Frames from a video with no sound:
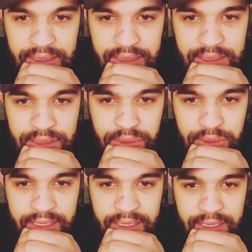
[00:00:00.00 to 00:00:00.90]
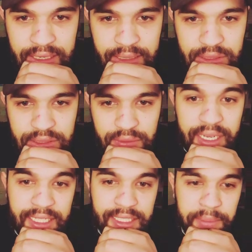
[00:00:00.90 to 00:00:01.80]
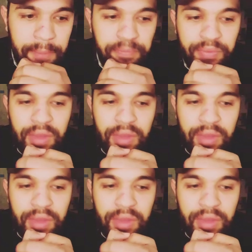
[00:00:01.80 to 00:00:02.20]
الزوجيه كرامتي فوق اعتبار